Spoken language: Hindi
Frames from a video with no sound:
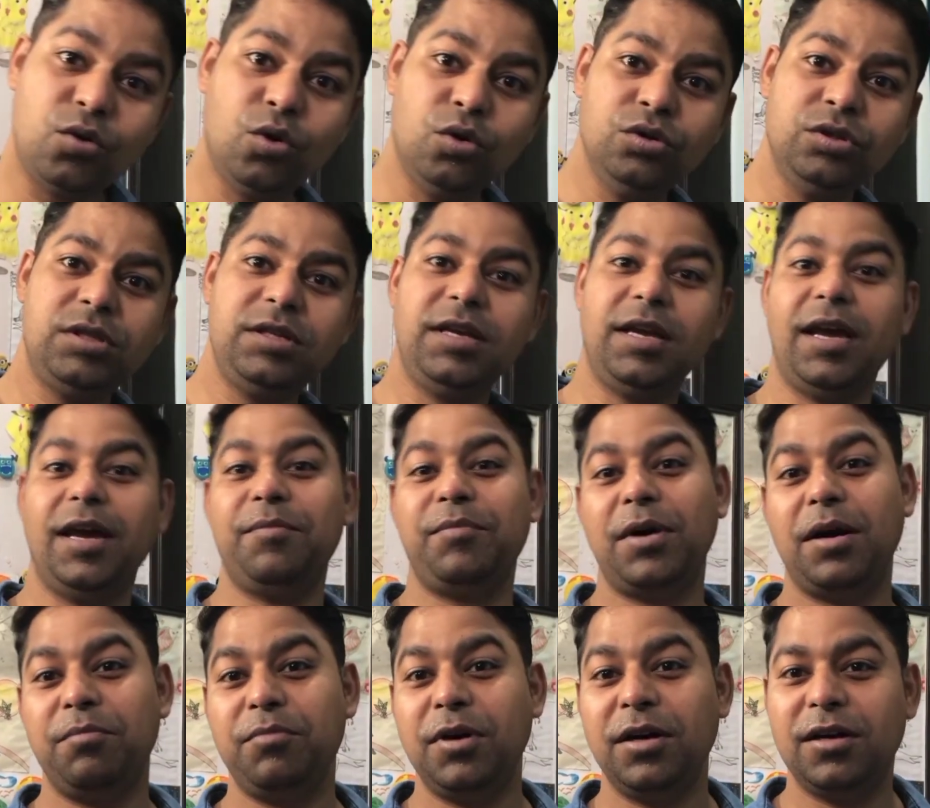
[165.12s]
कौन सी
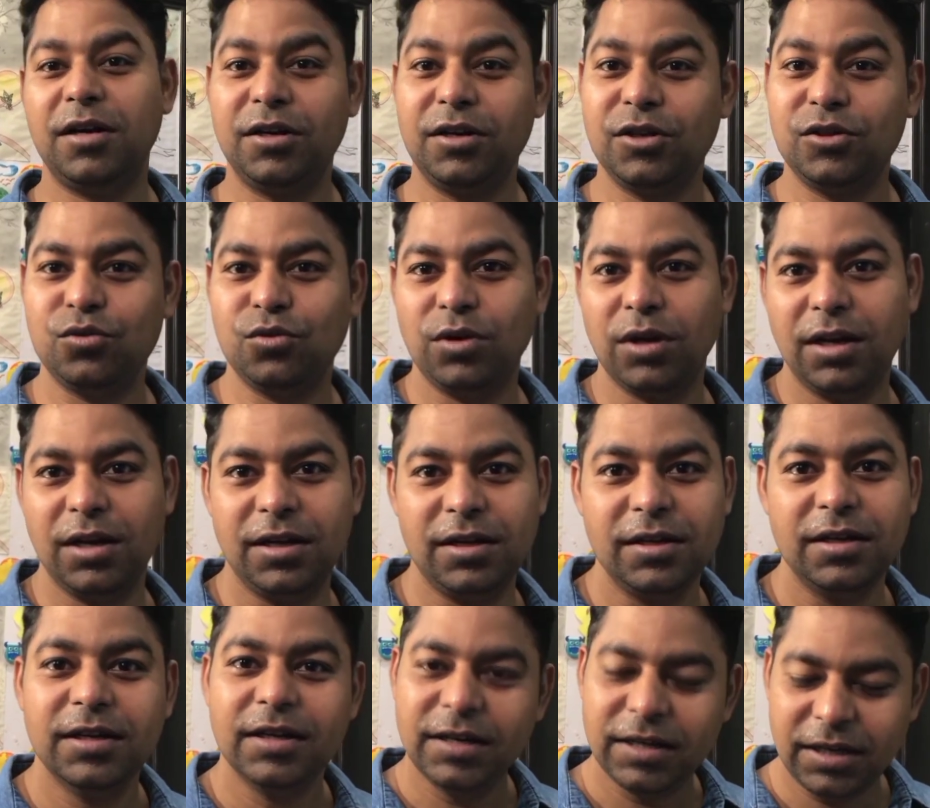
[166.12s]
ऐप आपका डाटा चुरा ले
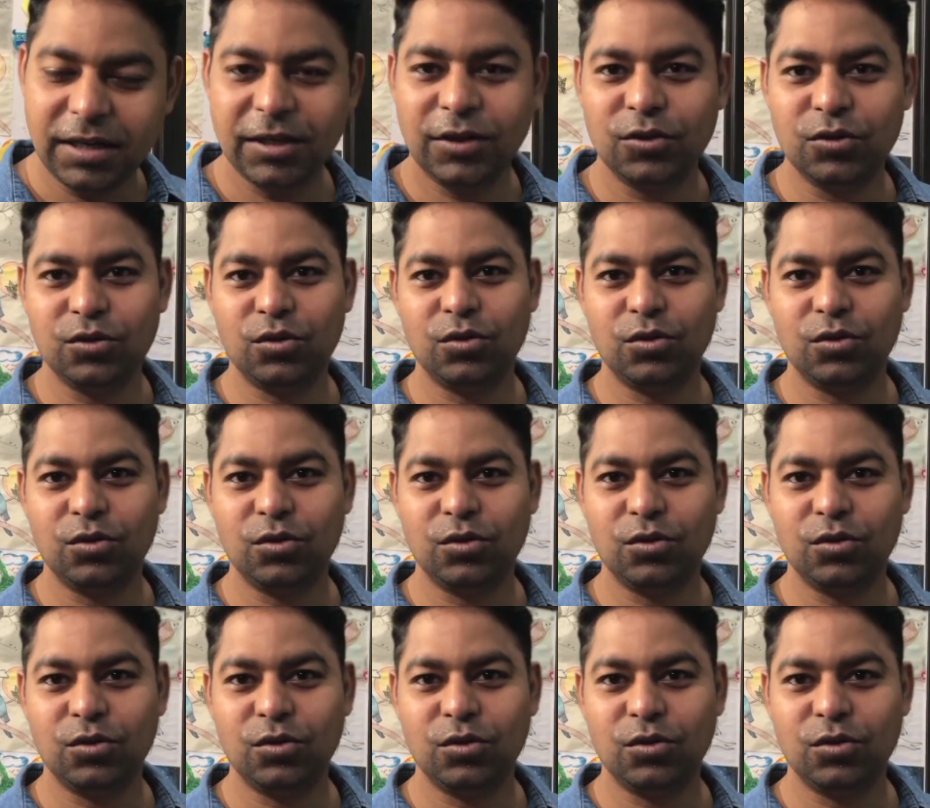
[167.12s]
ठीक है